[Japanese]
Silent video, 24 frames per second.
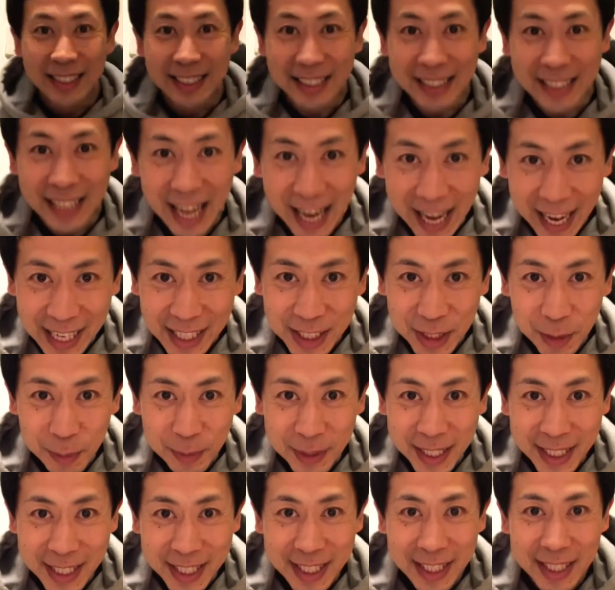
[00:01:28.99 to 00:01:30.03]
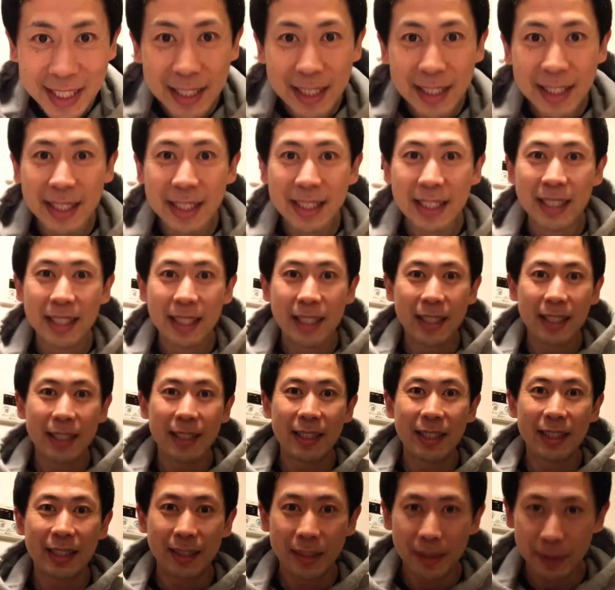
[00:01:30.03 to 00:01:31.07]
大丈夫です
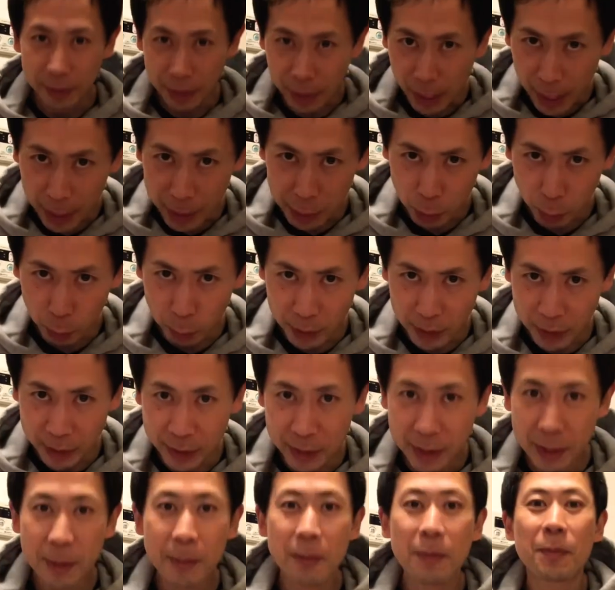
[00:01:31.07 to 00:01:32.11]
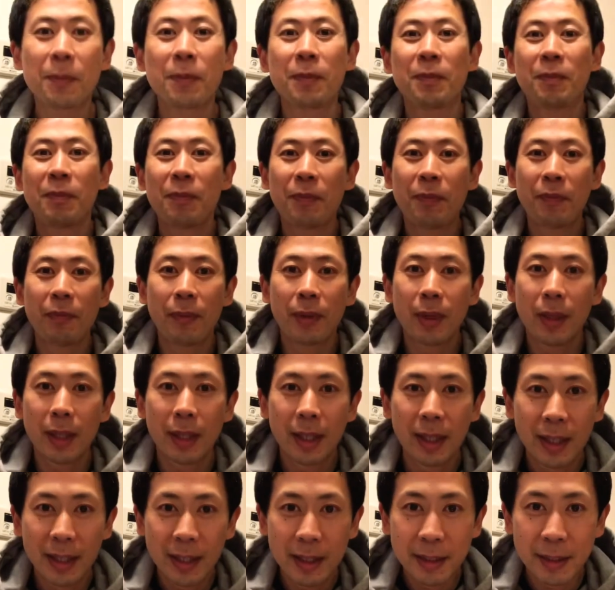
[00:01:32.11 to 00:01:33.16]
大丈夫です
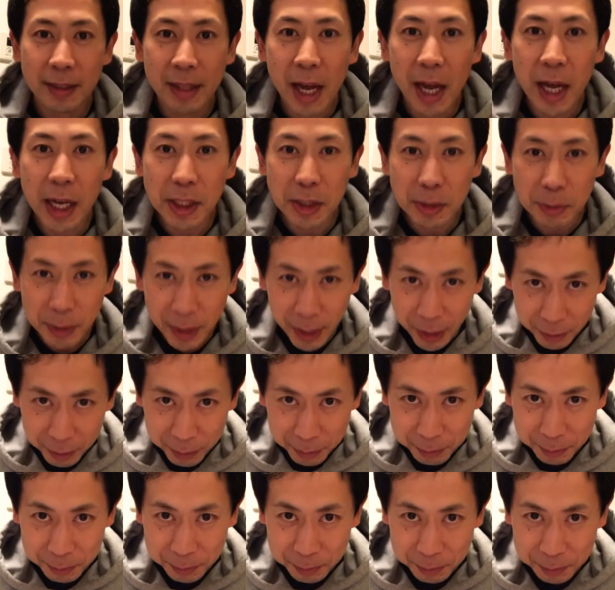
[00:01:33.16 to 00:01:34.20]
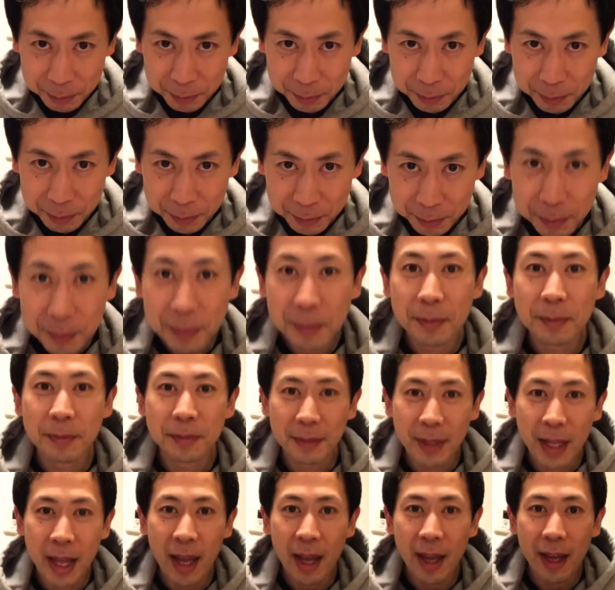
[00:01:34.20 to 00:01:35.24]
大丈夫だよ
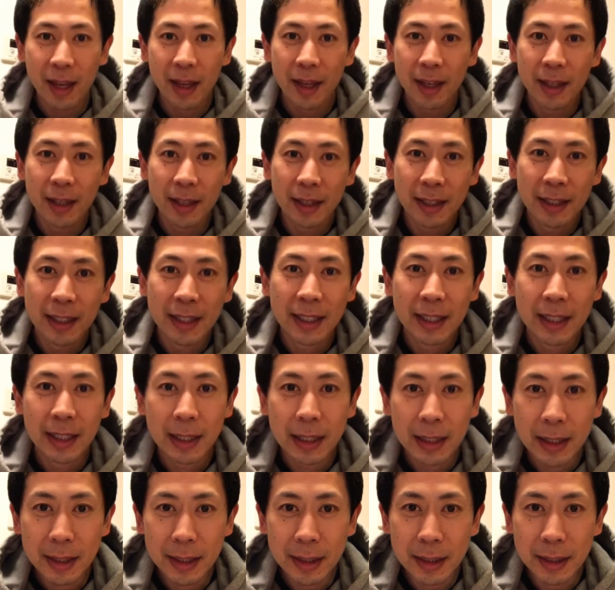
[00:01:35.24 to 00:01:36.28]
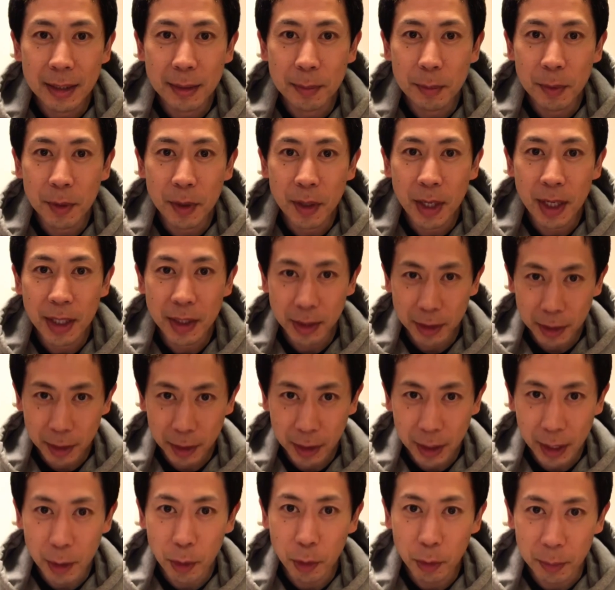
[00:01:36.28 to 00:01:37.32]
ねいやもう明日
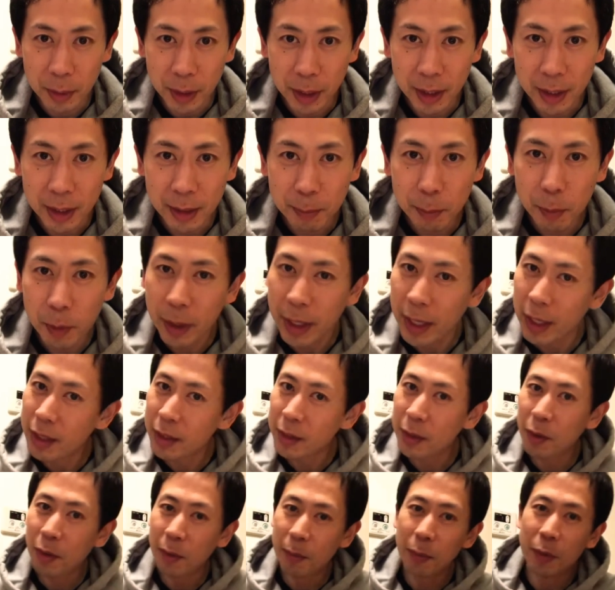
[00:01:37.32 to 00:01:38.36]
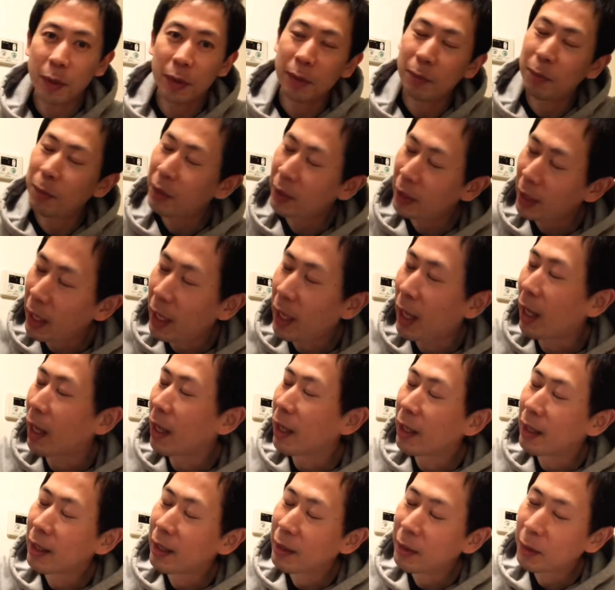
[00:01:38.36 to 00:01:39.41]
火曜日もう月曜もうもうね
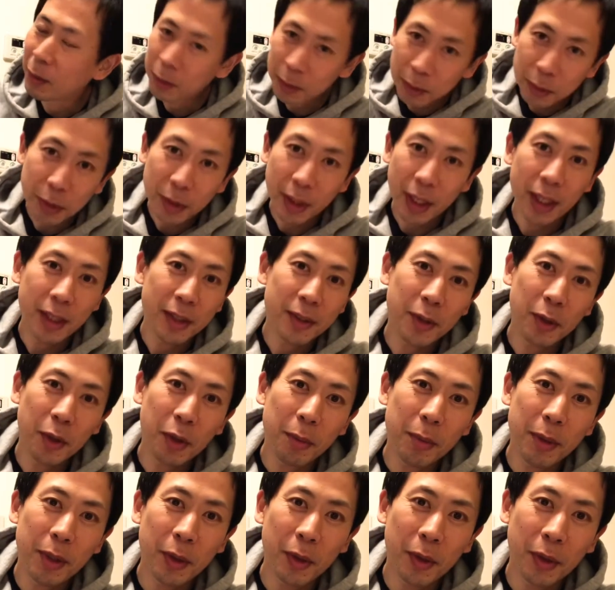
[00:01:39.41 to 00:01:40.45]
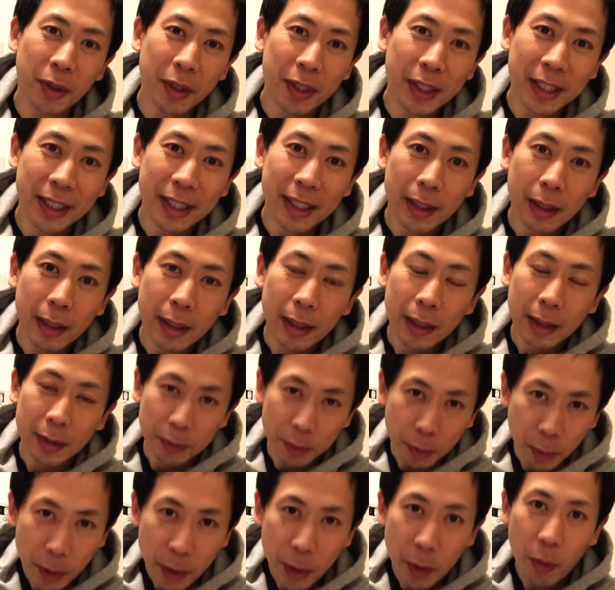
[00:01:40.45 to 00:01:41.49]
ほんと月曜日を
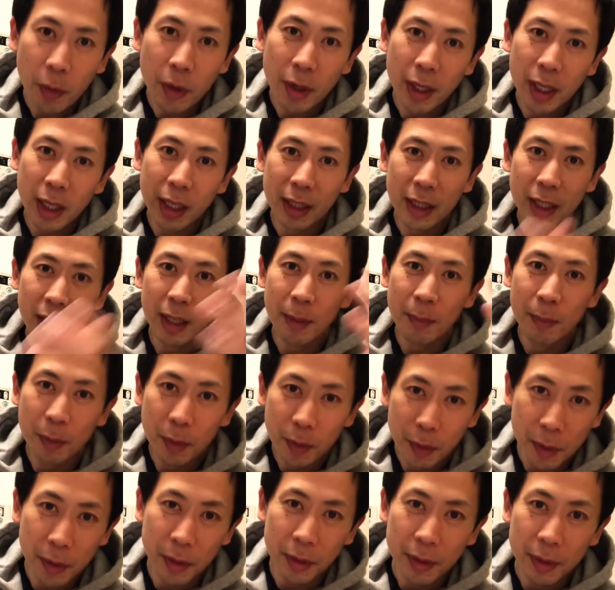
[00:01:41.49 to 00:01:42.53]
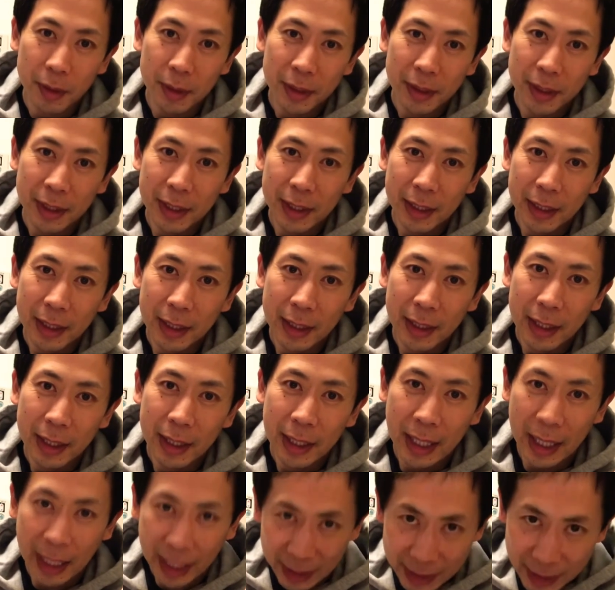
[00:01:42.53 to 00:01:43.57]
乗り越えられたらも
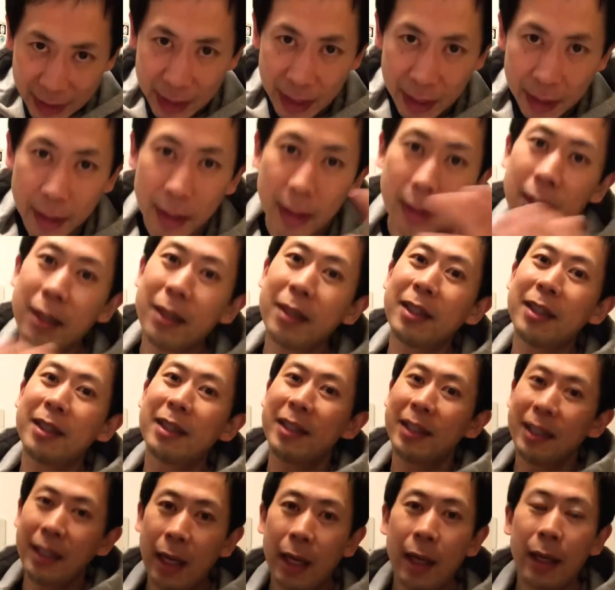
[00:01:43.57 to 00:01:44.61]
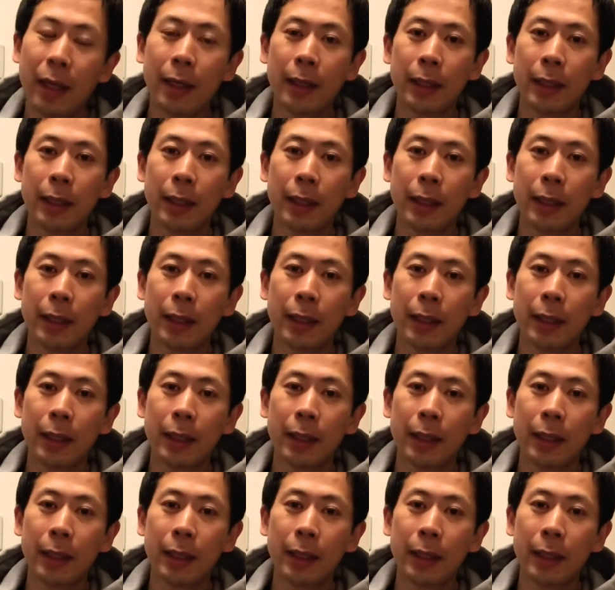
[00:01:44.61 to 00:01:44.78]
う勝ちです、ね、